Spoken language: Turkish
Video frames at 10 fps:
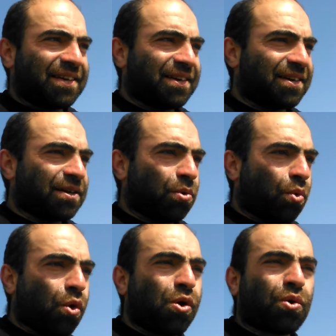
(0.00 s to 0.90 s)
e,
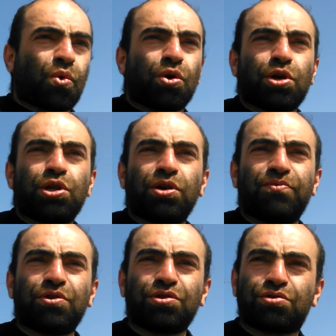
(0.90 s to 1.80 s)
o
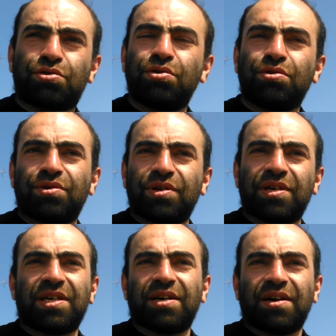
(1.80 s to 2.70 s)
koronavirüslü
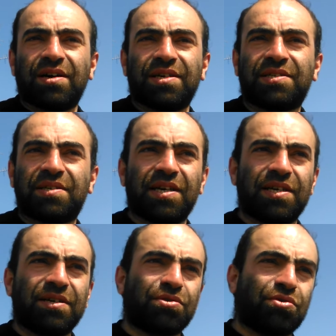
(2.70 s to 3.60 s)
e,
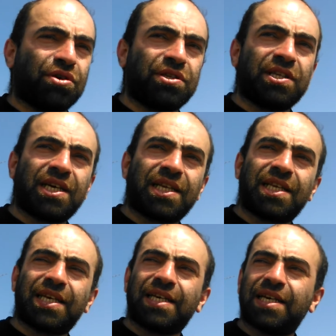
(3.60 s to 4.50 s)
hastayı
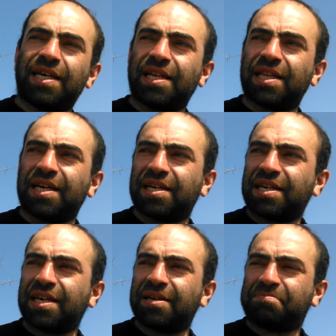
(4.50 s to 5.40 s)
gönderdiği yerlerin
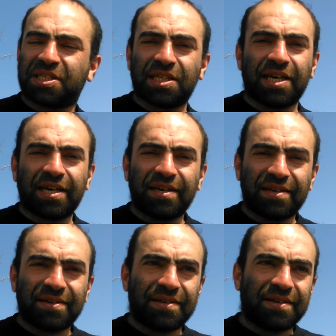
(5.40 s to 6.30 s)
hepsine
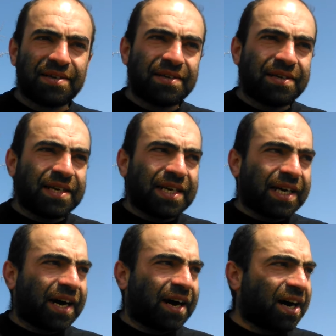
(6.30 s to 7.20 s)

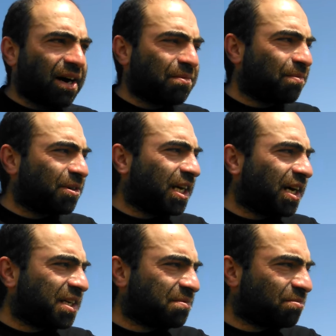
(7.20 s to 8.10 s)
abimi
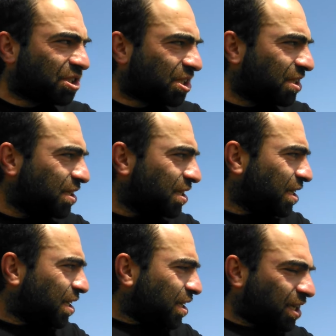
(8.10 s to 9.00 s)
yazmış.
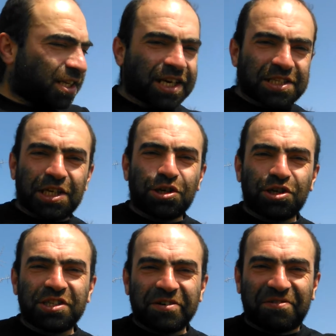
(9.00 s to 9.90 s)
Gideceksin
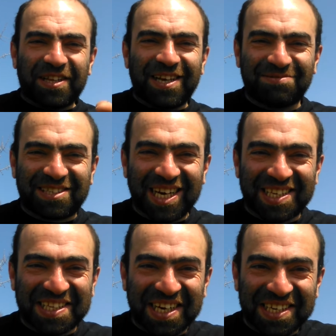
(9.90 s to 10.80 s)
önce film
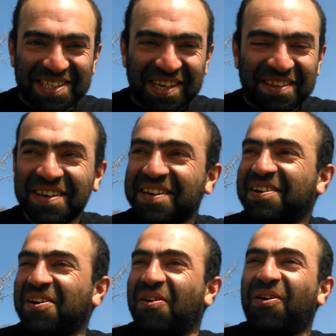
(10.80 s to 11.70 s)
çektireceksin.
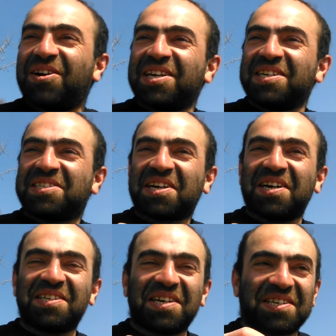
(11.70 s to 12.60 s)
Oradan
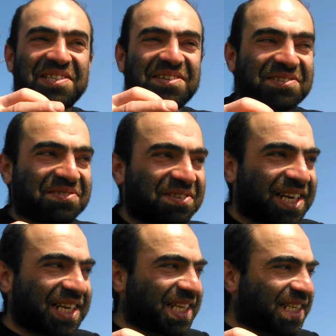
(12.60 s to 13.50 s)
çıkacaksın işte şuraya
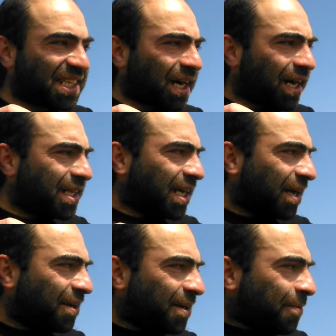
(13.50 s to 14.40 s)
gideceksin. Hani
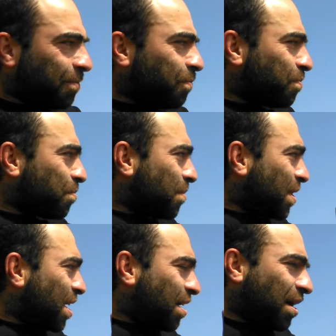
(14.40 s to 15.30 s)

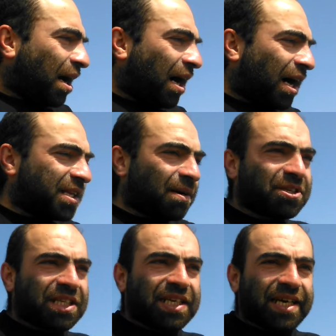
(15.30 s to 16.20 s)

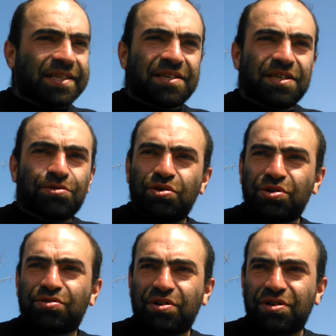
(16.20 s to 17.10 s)
adamın niyeti,
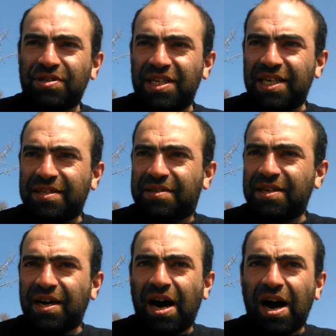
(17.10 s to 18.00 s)
doktorun
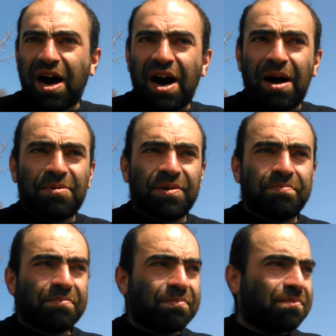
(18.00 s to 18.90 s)
niyeti abim
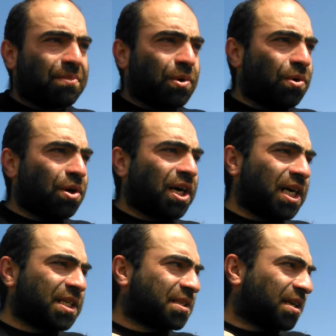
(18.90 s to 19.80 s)
o
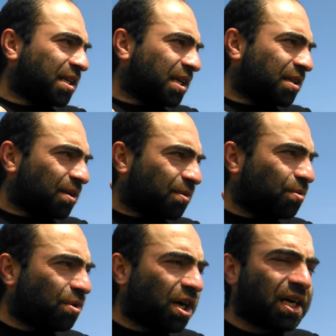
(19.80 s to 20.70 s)
hastaneden,
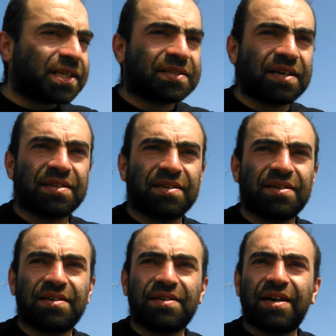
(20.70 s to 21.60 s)
o
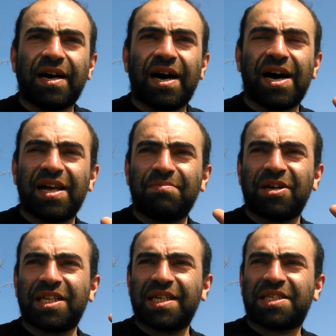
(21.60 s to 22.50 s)
hastalığı
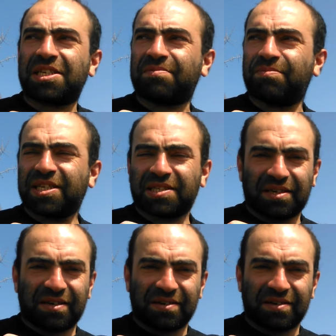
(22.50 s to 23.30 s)
almadan çıkmasın.